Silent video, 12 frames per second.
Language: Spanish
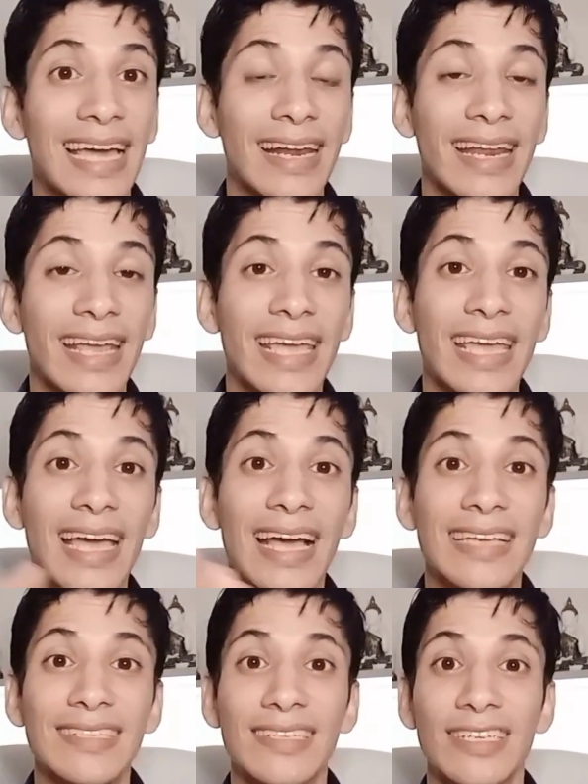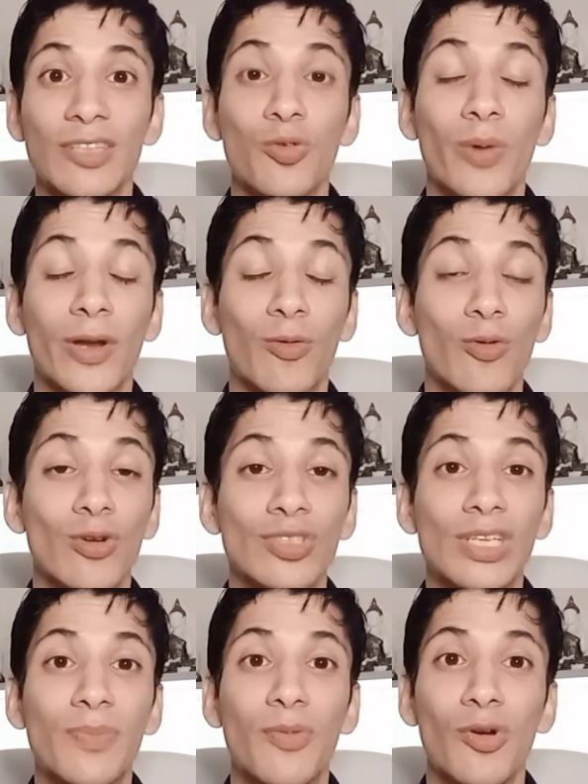diarreas y
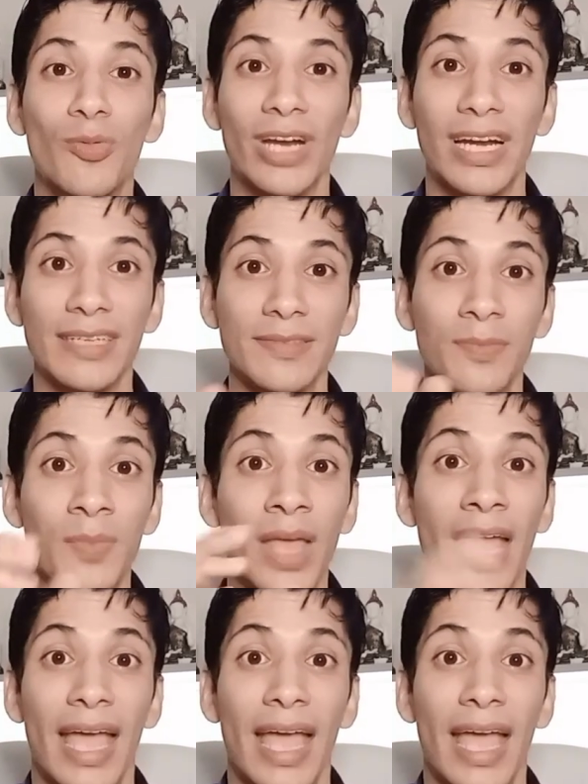tuberculosis pulmonares.